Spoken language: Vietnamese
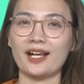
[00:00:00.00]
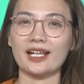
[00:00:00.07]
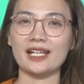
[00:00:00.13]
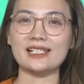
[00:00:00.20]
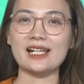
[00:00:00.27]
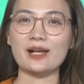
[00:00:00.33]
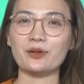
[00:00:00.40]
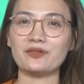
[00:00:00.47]
Kính
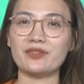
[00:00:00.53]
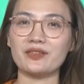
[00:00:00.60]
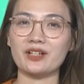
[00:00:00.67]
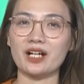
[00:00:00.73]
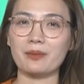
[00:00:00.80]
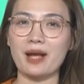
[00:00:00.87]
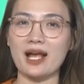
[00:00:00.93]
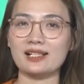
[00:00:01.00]
chào quý vị và
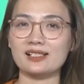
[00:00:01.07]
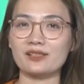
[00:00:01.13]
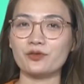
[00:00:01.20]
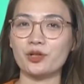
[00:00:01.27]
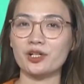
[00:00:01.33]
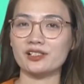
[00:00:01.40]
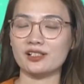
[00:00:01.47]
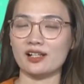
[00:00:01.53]
các bạn, rất
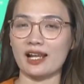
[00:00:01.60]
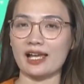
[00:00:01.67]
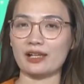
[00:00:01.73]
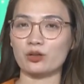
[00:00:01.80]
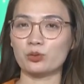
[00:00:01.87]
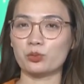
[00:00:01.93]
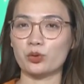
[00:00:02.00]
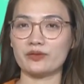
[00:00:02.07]
vui được trở lại
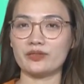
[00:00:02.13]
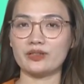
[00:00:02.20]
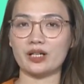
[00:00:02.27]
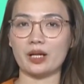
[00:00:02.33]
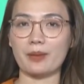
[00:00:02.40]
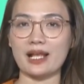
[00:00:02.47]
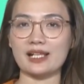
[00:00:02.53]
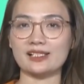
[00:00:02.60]
cùng quý vị và
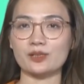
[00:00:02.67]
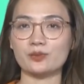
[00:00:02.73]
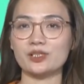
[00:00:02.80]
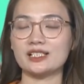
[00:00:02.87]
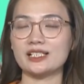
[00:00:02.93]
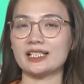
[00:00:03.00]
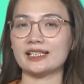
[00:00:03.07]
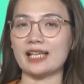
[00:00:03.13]
các bạn trong
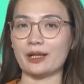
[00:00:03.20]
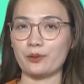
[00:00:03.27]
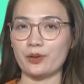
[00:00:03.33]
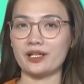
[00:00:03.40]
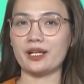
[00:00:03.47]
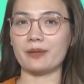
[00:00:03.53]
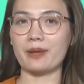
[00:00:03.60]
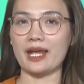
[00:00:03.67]
chương trình Thái
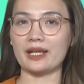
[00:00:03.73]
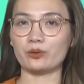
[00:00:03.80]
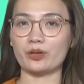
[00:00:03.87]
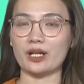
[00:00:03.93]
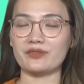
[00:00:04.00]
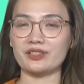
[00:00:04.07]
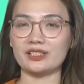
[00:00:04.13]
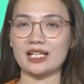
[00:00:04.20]
Nguyên điểm hẹn của
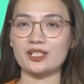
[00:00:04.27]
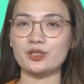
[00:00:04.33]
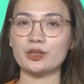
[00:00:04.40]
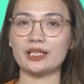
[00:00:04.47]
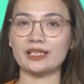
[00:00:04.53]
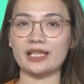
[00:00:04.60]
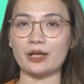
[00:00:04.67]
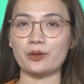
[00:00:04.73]
Đài Phát thanh Truyền
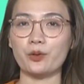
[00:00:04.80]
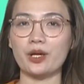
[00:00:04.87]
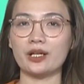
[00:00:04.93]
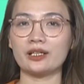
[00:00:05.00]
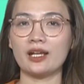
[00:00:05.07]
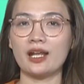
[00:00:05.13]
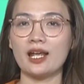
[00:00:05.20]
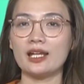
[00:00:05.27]
hình Thái Nguyên.